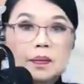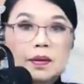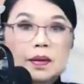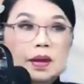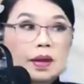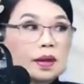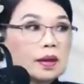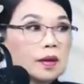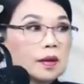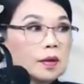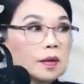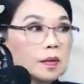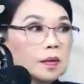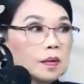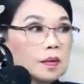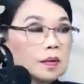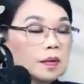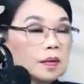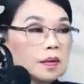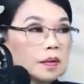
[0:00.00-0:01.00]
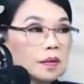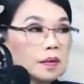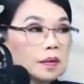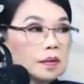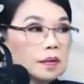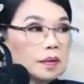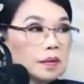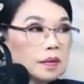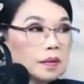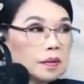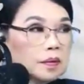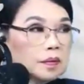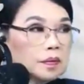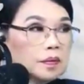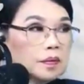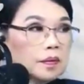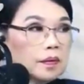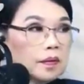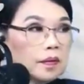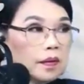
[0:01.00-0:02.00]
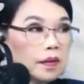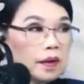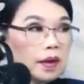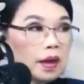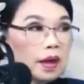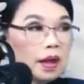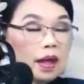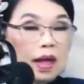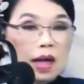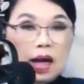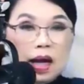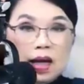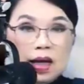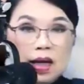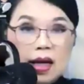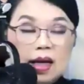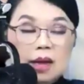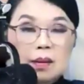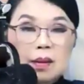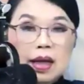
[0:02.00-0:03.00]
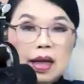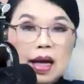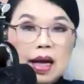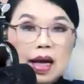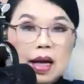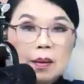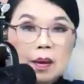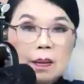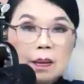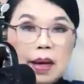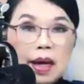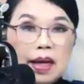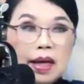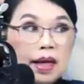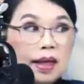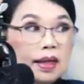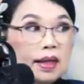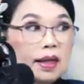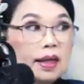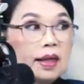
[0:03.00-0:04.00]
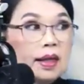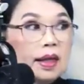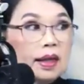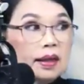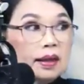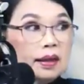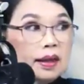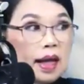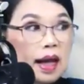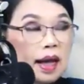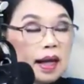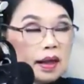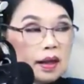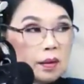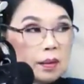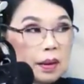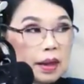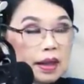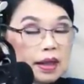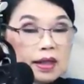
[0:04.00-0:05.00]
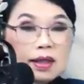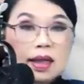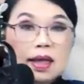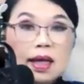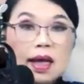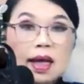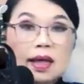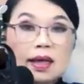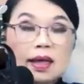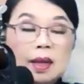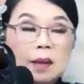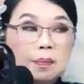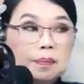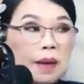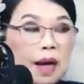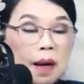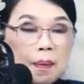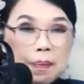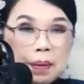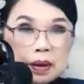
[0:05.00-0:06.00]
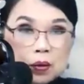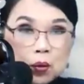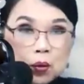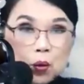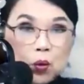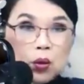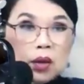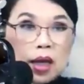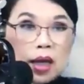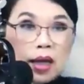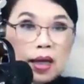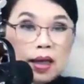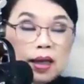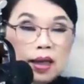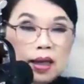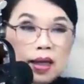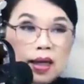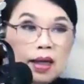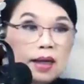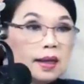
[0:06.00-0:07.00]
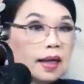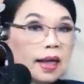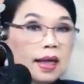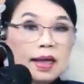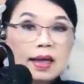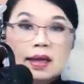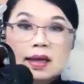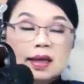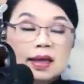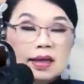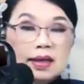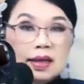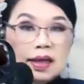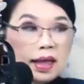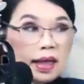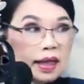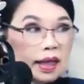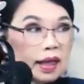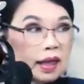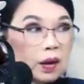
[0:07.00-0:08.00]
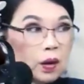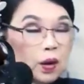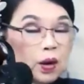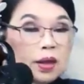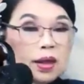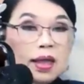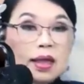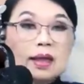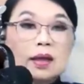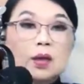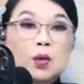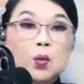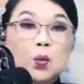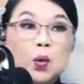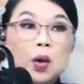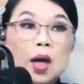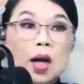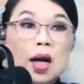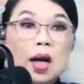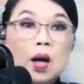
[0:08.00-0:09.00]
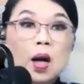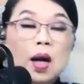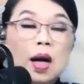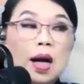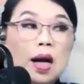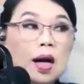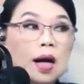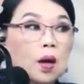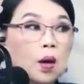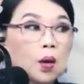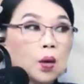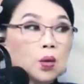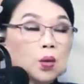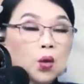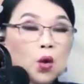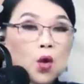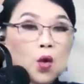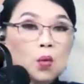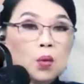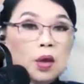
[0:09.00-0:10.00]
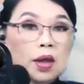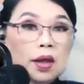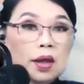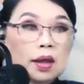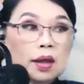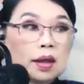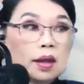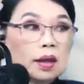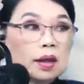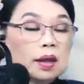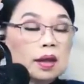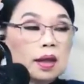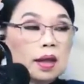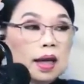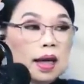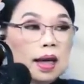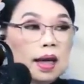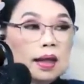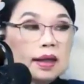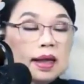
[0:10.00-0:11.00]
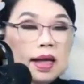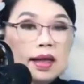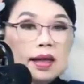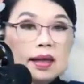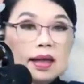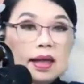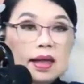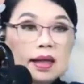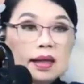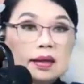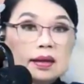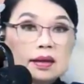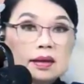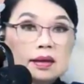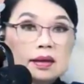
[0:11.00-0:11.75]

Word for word: Patunay daw ang mga dokumento na ito na Ayan mga kababayan, yung document na yan nagpapatunay na hindi sila nag-audit uh, uh, October uh, ah, 19.